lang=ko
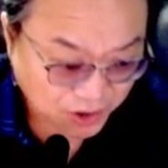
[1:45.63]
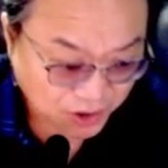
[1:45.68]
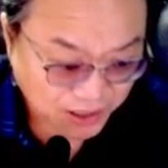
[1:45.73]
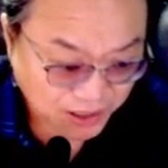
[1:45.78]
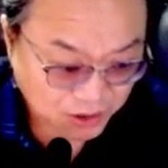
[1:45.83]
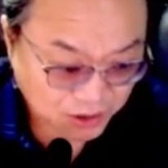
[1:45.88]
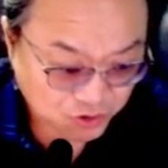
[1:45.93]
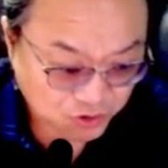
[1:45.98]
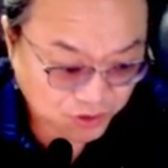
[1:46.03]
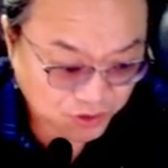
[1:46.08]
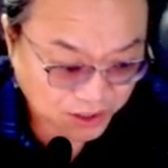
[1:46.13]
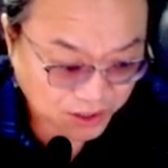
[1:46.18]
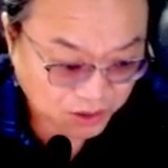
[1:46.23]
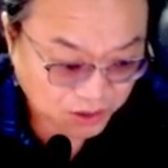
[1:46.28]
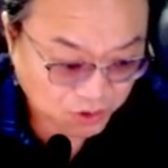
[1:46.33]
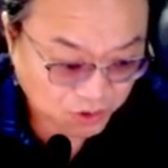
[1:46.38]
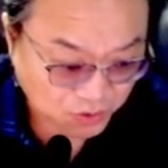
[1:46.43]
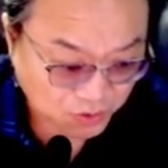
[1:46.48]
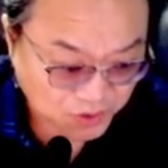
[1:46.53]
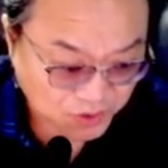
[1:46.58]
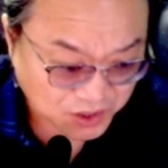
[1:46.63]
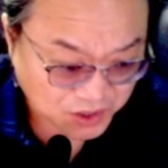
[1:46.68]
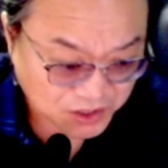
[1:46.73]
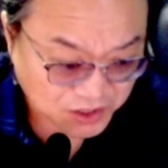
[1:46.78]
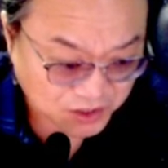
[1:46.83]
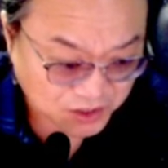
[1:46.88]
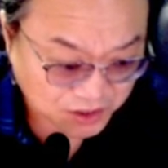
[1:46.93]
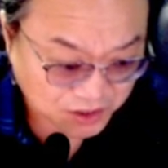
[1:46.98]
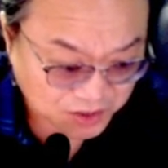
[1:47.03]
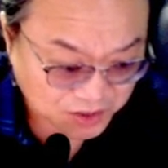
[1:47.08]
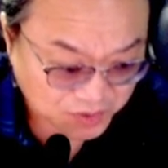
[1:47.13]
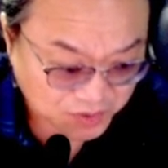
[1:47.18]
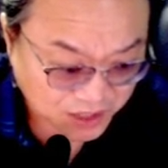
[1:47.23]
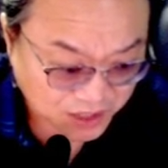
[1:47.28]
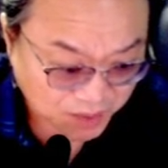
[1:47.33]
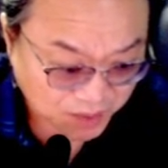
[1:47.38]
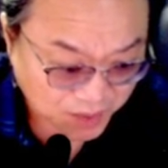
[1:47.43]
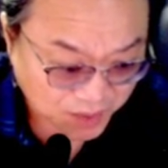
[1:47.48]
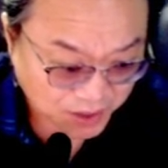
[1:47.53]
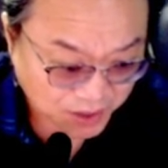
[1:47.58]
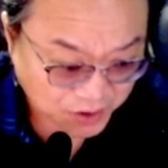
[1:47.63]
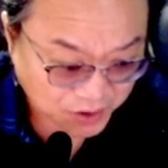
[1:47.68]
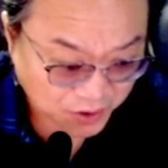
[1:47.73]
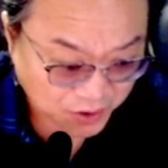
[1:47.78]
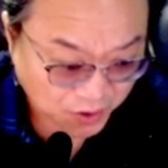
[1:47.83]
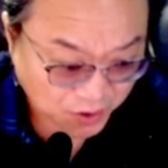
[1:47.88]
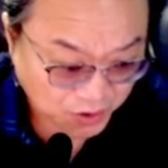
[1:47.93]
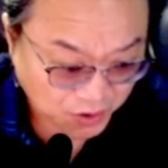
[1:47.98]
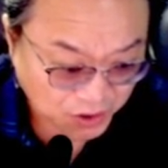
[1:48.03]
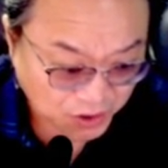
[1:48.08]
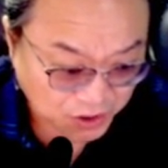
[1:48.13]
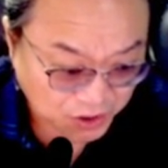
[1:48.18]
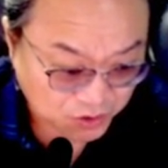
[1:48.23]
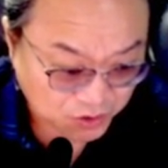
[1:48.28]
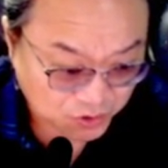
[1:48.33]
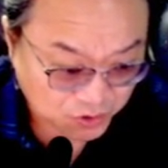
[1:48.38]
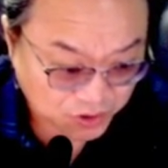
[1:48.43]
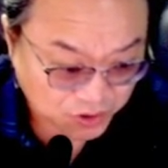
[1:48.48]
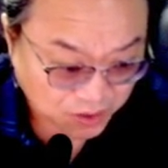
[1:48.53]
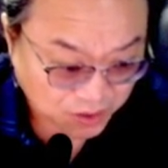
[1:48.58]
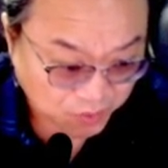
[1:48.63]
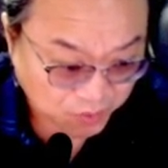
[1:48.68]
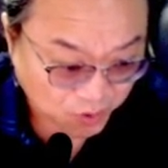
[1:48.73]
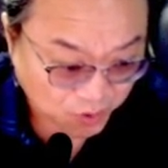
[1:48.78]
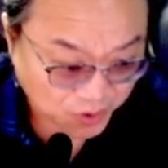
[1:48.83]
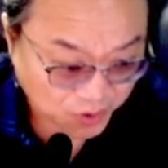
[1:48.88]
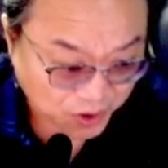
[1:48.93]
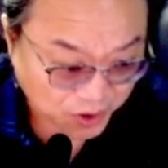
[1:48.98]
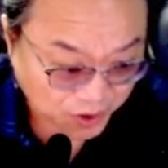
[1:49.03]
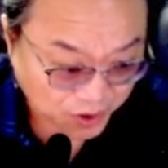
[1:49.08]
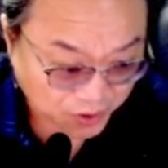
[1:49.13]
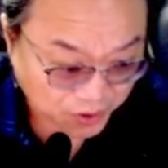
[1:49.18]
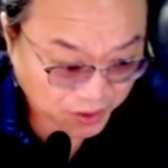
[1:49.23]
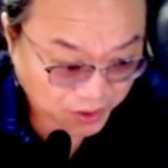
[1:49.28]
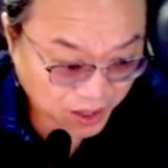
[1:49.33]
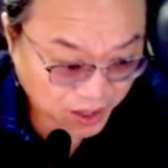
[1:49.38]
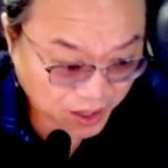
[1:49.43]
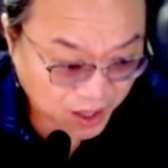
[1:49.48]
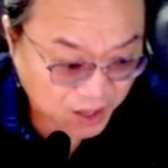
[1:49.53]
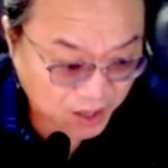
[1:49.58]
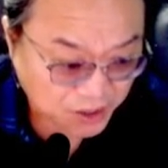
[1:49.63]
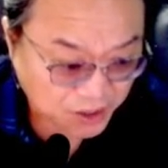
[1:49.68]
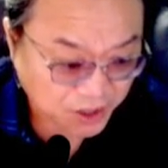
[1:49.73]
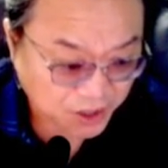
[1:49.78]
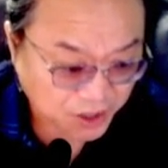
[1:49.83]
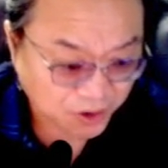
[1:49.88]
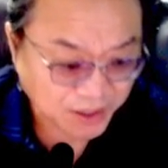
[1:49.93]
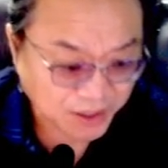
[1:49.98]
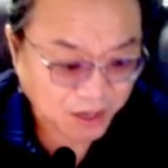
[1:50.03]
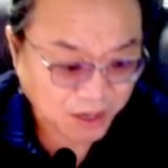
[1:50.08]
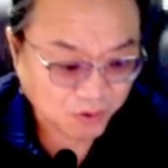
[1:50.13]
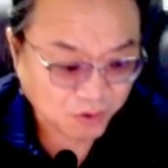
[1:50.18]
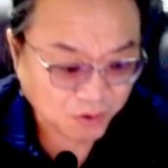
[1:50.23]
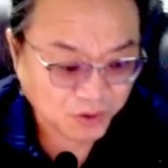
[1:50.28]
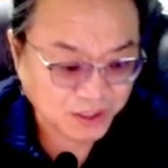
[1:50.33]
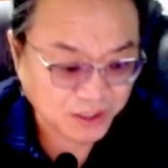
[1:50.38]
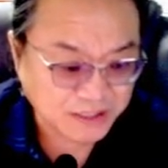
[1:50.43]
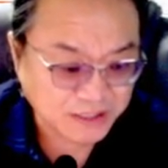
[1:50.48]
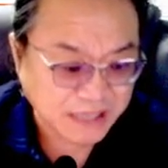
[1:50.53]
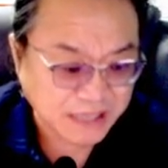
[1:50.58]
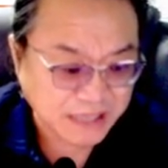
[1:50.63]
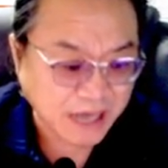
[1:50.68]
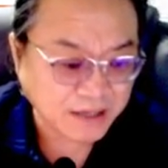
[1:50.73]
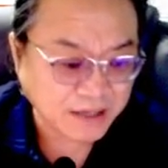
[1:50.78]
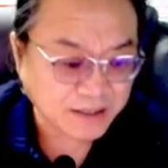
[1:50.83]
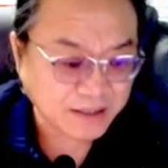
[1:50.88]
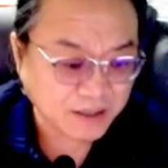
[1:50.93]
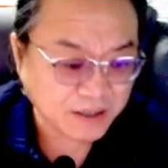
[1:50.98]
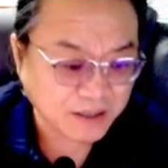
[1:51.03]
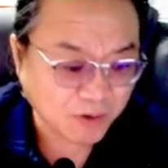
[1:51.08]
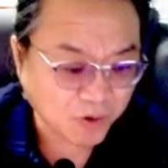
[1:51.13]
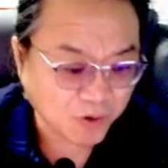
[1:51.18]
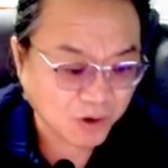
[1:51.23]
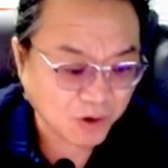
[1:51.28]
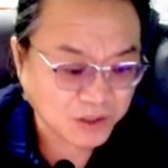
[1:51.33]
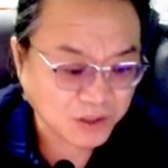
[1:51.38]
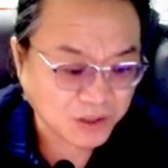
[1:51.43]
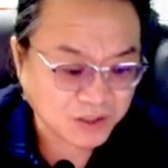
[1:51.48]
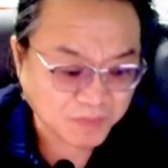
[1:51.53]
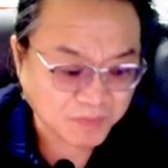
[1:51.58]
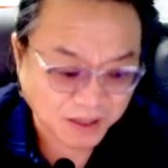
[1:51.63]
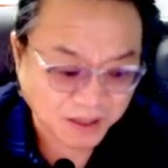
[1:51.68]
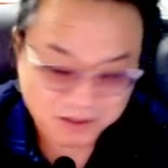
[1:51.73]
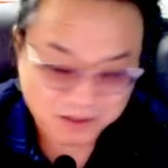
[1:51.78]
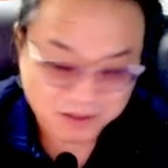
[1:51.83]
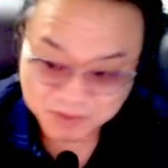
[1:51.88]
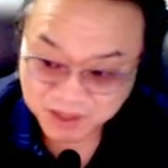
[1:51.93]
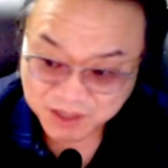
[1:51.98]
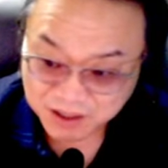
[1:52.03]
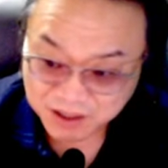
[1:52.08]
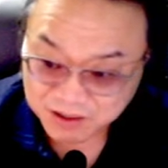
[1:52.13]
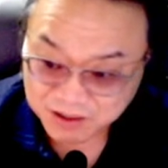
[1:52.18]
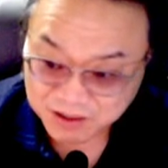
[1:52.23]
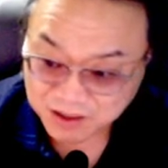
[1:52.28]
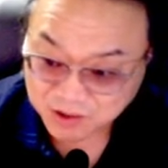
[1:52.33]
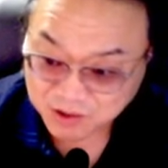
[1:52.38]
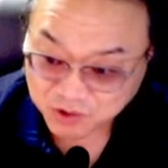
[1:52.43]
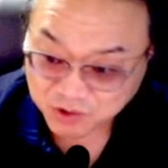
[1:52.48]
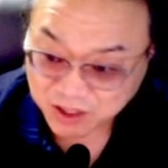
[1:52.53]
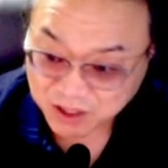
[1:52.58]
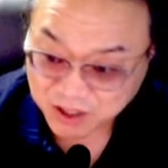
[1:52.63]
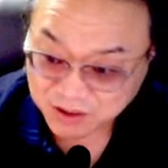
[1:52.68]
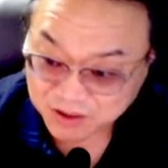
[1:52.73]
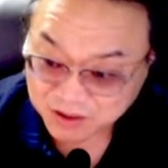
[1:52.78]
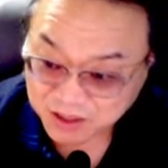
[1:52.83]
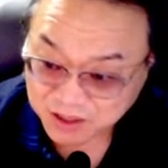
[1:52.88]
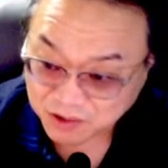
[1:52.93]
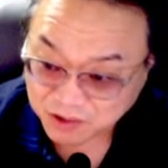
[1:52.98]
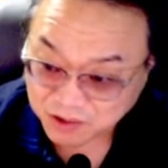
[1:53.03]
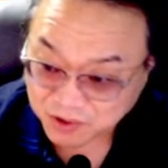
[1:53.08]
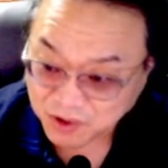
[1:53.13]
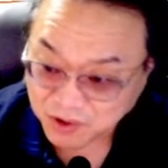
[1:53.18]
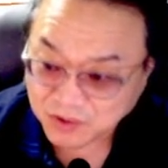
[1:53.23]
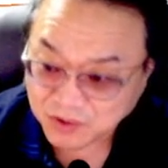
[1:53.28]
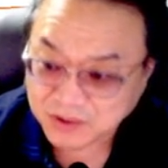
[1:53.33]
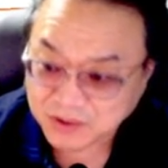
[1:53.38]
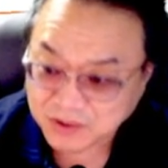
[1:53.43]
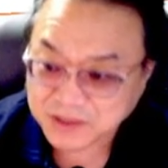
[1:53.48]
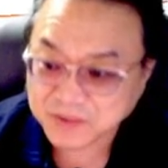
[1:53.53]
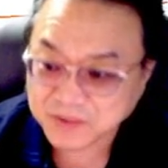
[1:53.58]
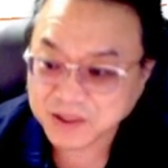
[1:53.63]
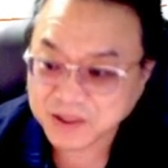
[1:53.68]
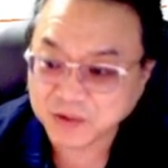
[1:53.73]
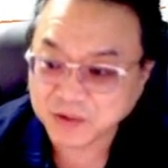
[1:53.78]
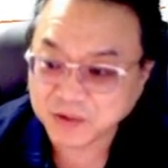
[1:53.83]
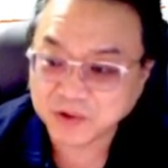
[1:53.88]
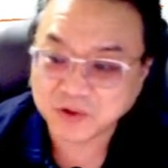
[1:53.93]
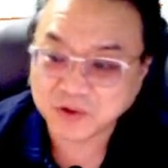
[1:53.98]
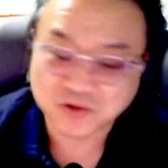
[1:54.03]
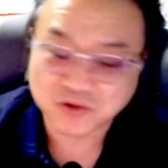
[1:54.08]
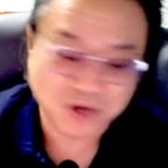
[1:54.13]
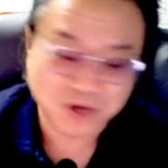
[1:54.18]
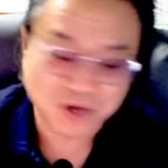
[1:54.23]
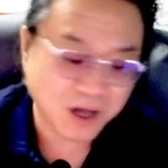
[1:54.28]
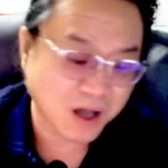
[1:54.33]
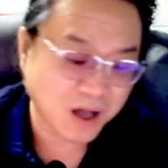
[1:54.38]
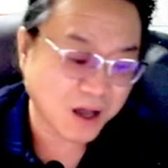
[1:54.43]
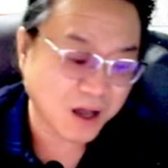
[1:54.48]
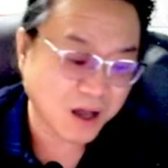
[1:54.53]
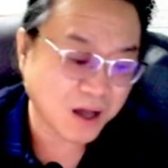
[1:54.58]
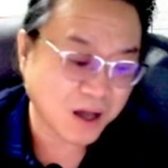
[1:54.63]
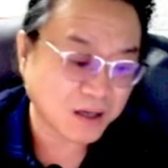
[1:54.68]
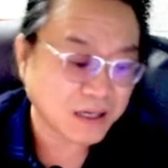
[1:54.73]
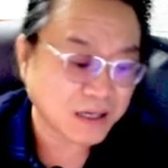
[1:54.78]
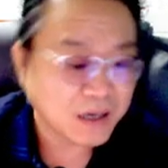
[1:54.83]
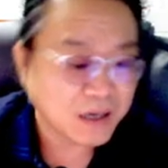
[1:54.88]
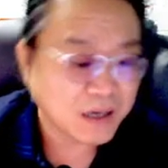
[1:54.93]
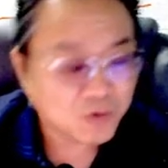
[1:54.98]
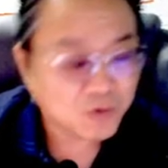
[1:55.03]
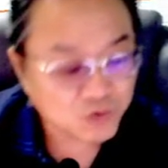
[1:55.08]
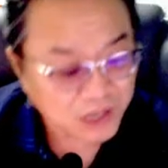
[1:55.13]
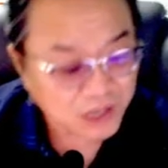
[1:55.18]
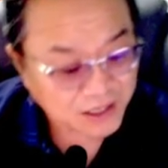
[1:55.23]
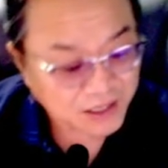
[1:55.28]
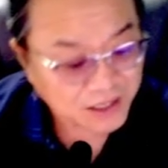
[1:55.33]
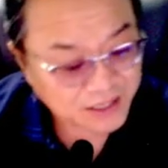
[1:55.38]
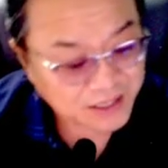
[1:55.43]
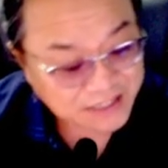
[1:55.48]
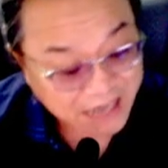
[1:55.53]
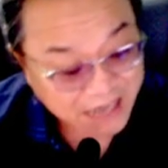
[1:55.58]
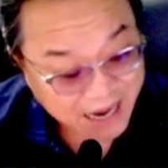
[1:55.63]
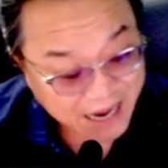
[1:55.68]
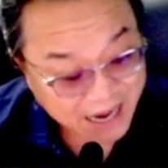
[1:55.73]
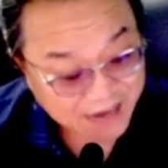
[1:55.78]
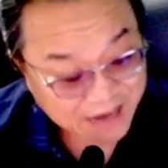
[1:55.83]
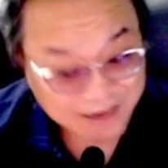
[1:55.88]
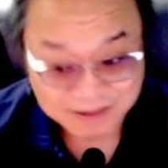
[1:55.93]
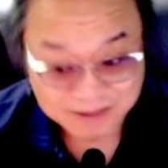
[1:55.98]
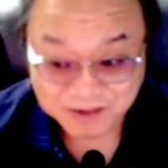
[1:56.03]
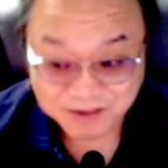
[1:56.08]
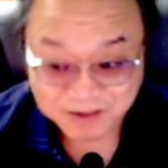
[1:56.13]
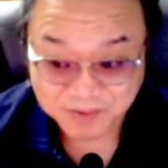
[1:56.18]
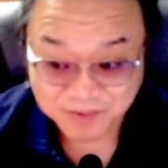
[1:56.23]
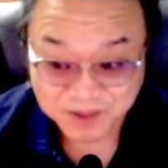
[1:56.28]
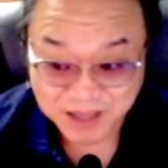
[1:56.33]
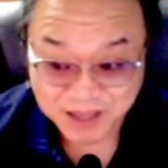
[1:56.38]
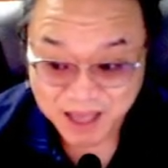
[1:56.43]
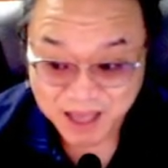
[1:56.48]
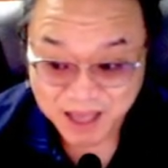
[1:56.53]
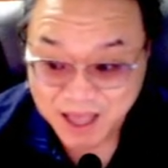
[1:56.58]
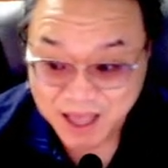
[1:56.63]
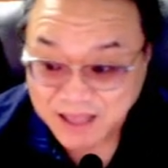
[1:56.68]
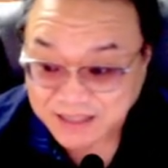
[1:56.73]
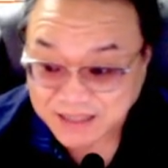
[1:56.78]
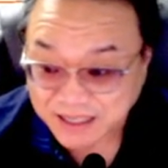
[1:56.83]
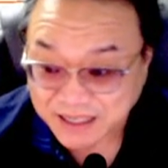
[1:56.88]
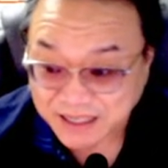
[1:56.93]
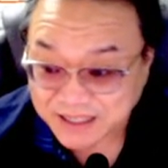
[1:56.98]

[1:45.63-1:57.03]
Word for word: 기관이 중간에 조금 던진 적 있습니다만 여기 기준으로 딱 보면 기관 외국인이 쌍끌이가 훨씬 많습니다. 그러니까 주가는 어떻다고요? 그렇습니다. 위로 쫙 우상향 잘 가는 겁니다.